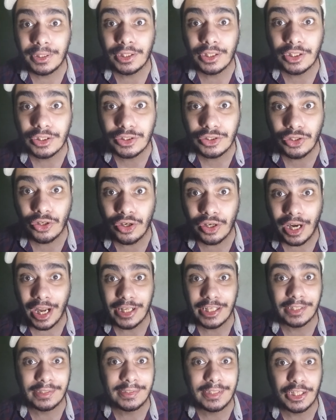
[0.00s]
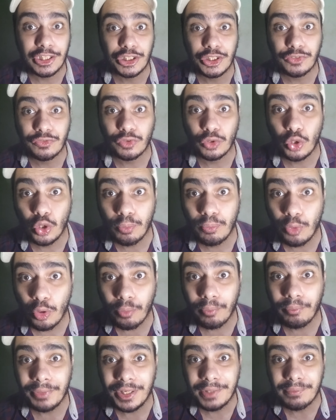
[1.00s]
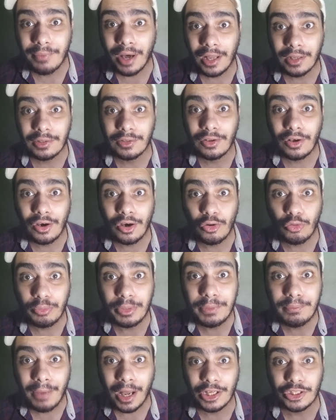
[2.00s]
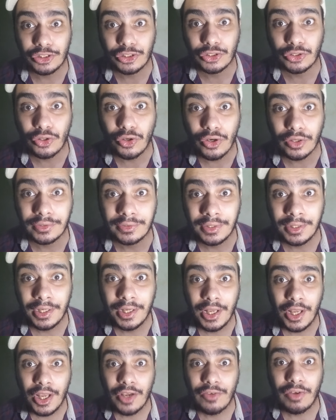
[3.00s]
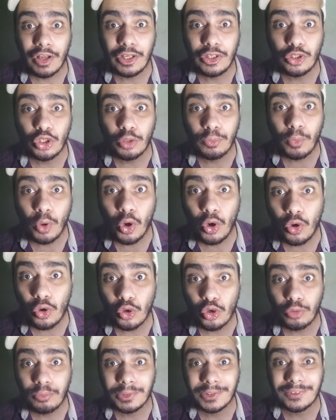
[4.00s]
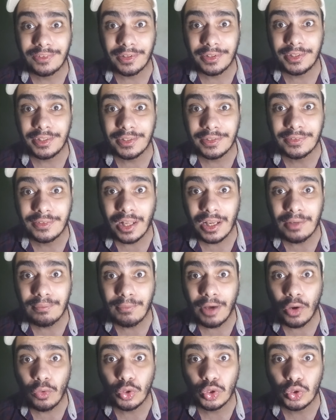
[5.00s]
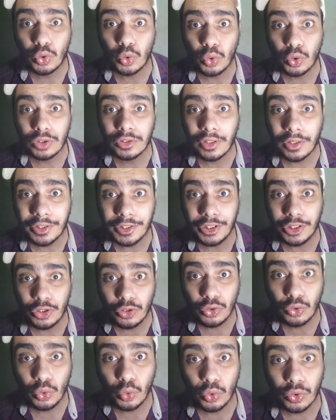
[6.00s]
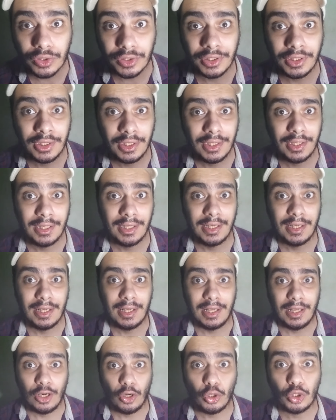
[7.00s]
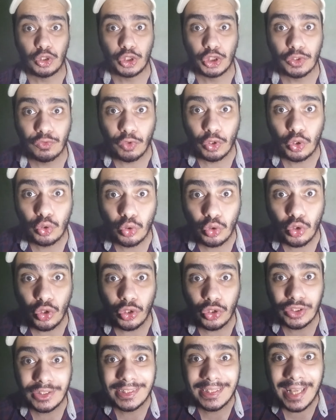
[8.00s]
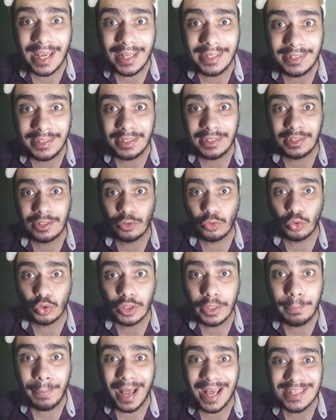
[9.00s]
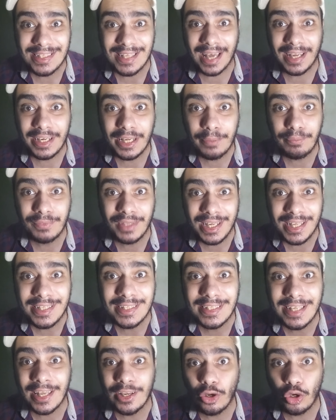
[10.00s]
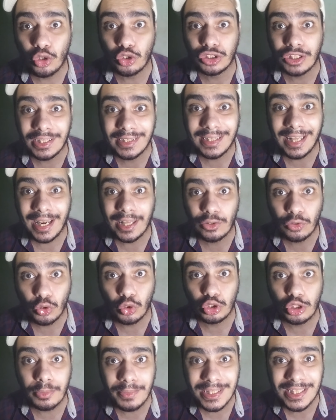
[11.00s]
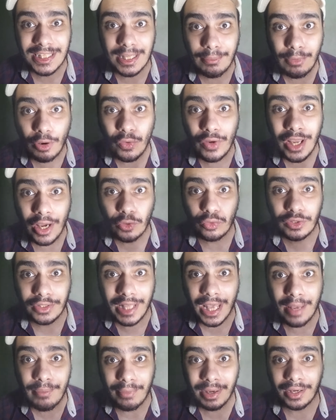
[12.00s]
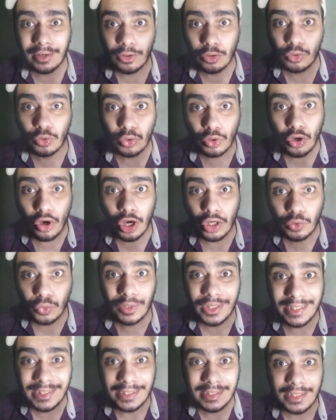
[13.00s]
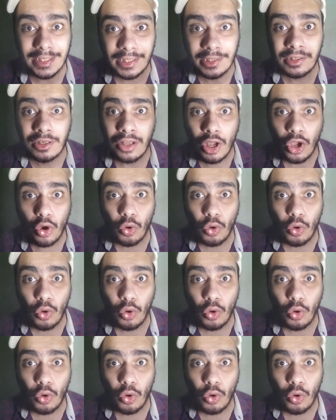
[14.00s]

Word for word: بالاختيار عشان تكشف قلوبهم مين مع الله ومين مع الشيطان فاليوم اخرج من طريق الضلمة وادخل طريق النور خش فلك نوح التاني وابحث عن ابن الانسان حط التلات كتب السماويه قدامك القران والانجيل